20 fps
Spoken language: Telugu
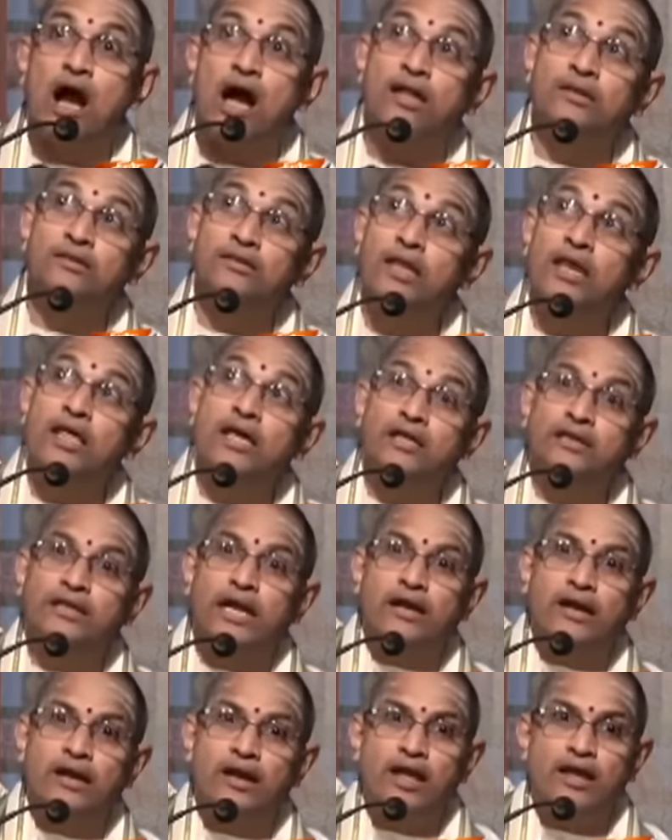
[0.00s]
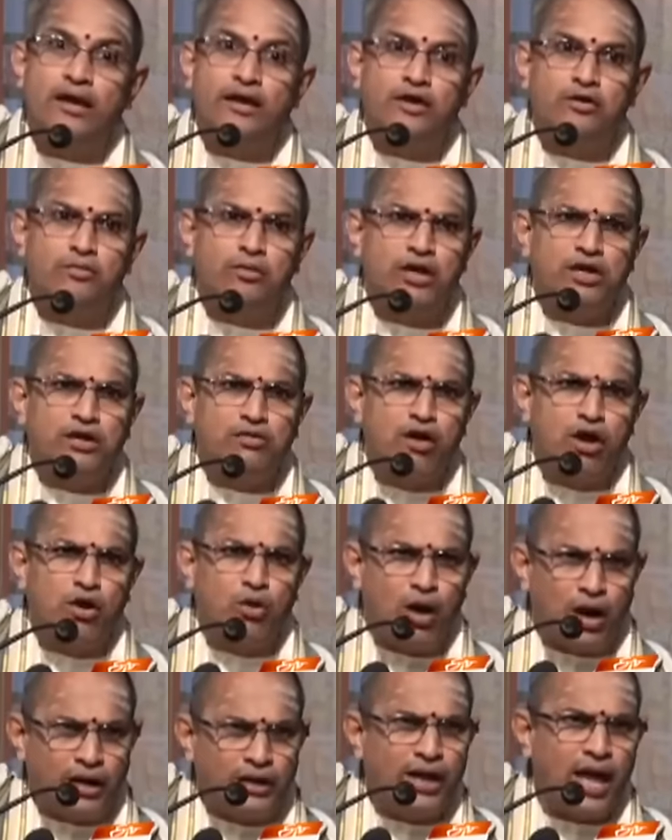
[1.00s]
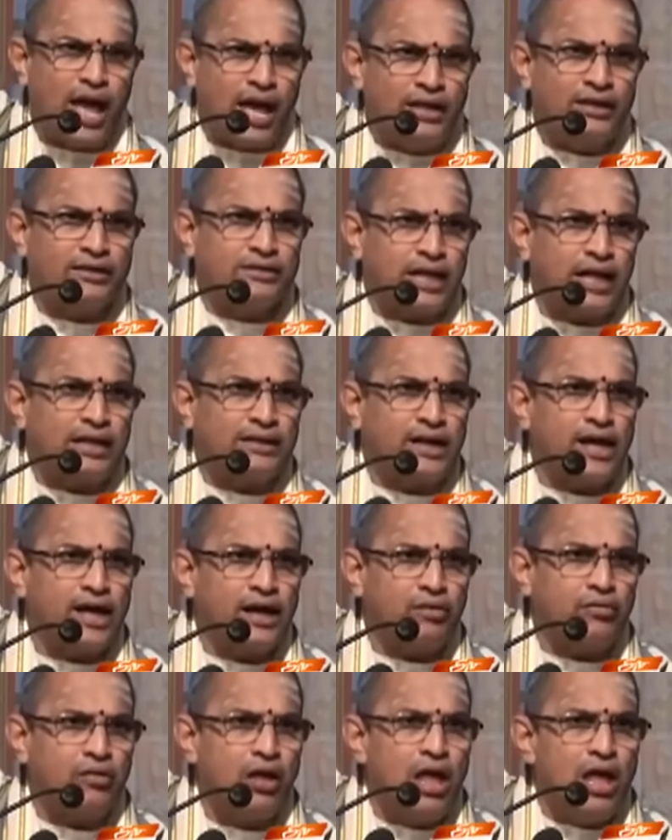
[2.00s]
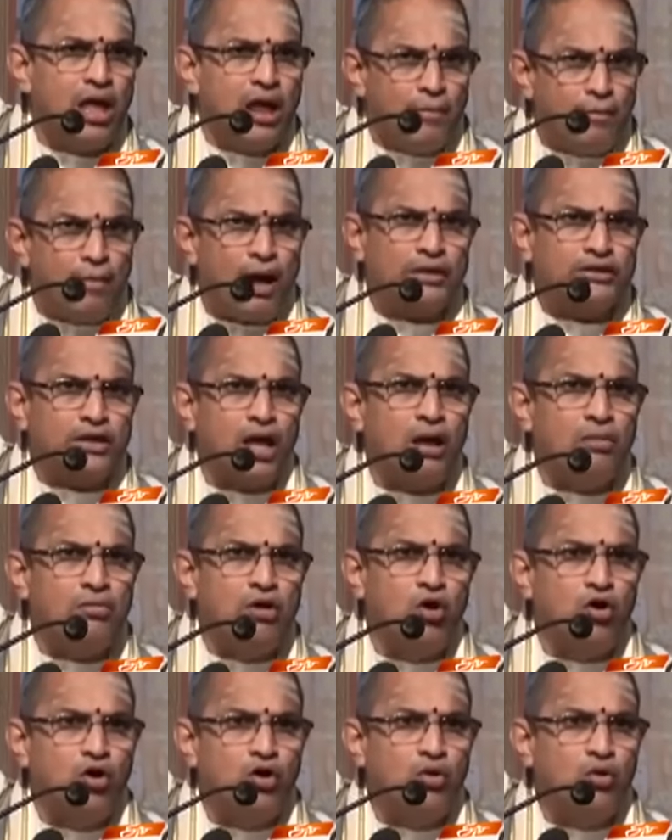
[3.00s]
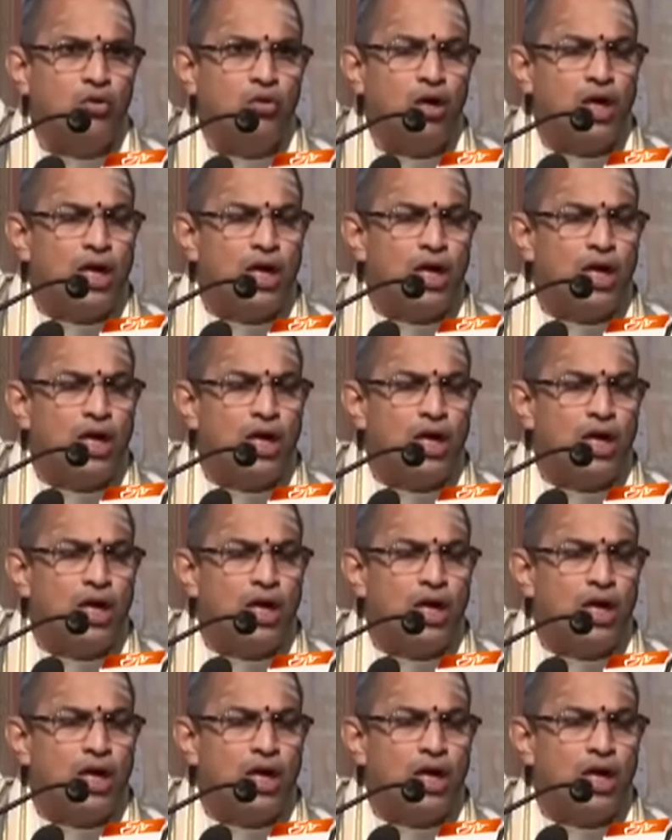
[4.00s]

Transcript: గాంధీనికి తండ్రి అయినటువంటి వాడు అంటే ఆయన తాతగారు మాతామహుడు